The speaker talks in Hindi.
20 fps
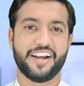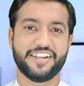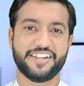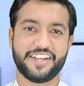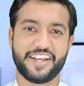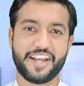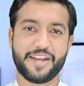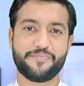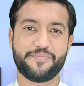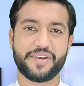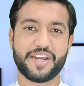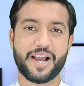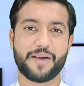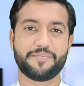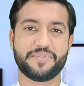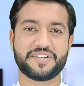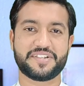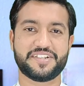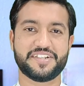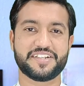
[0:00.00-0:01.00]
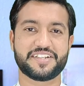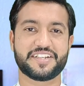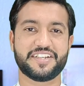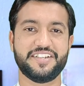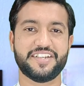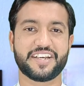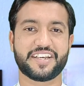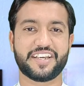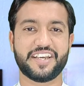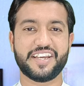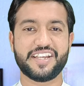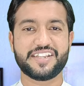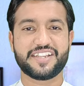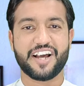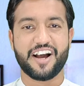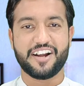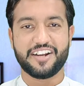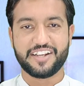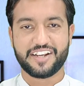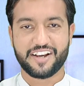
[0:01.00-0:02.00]
ये भी आप इस चीज़ की यकीन
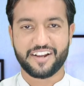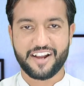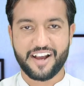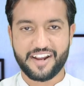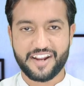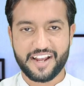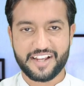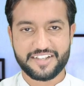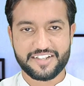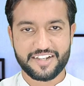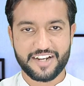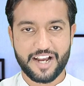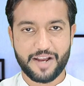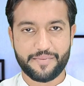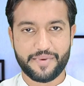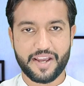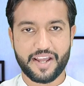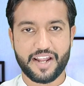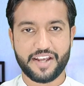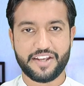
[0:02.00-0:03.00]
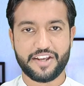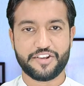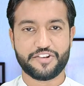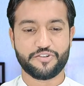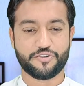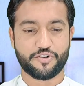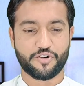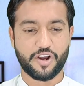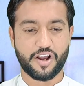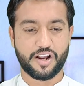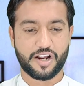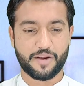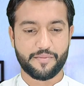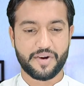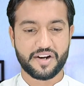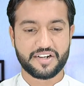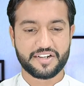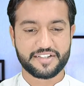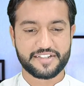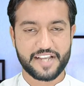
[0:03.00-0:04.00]
दहानी करा रहे हैं जनाब आला ये जो
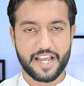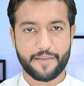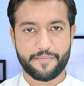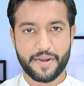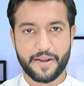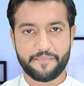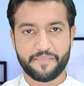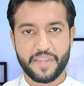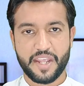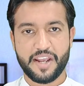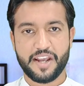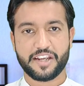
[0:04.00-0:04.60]
कमांडर साहब हैं